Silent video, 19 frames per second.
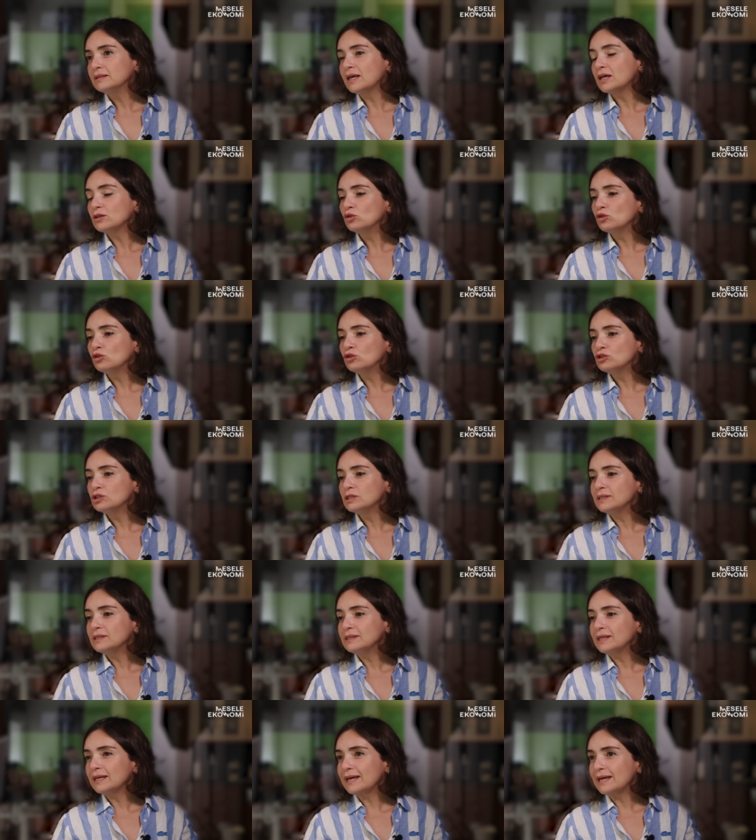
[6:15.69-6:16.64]

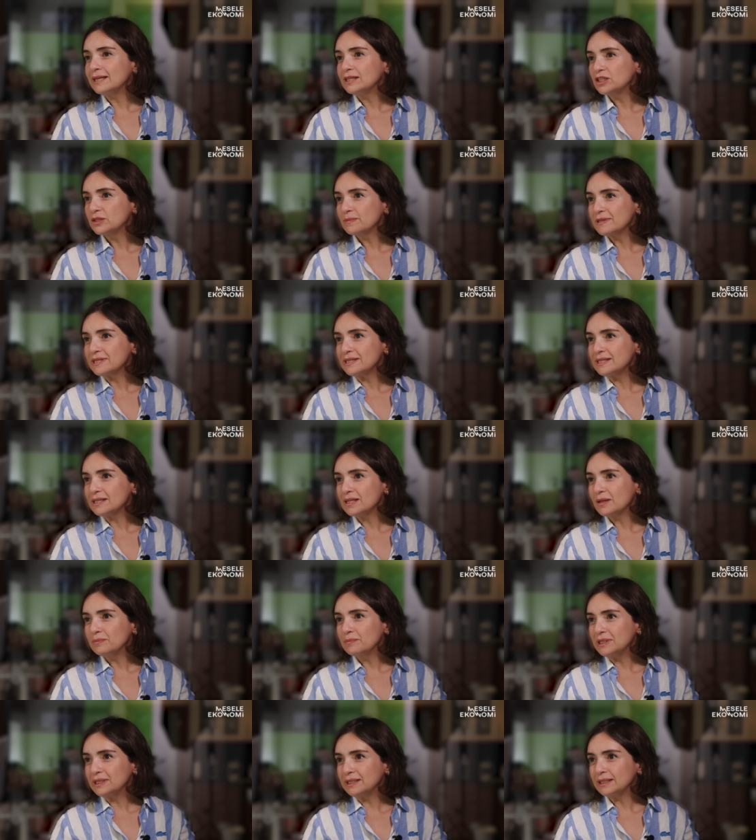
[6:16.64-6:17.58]
teknolojinin de
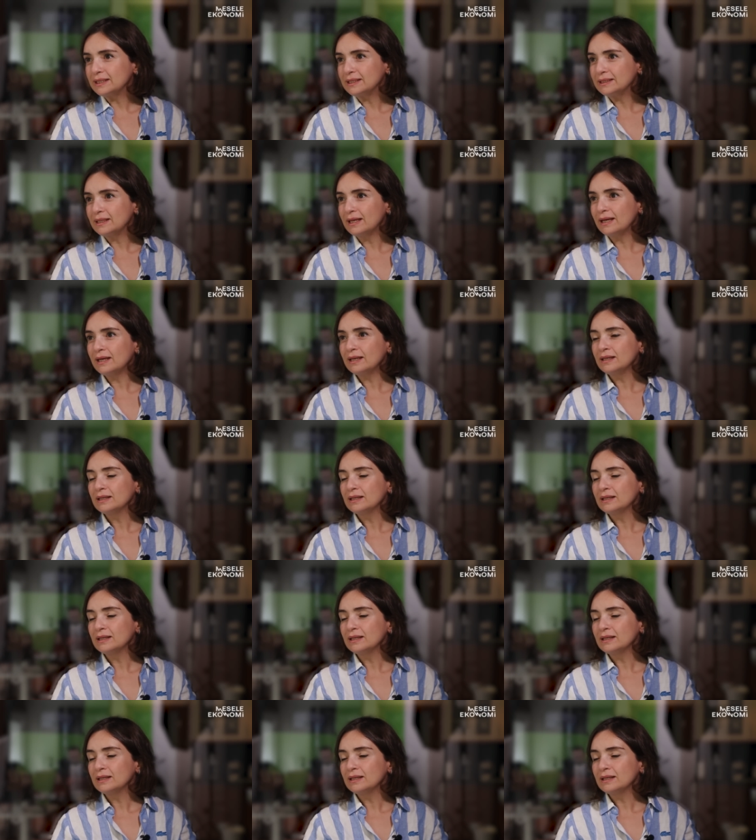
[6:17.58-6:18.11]
gelişmesiyle birlikte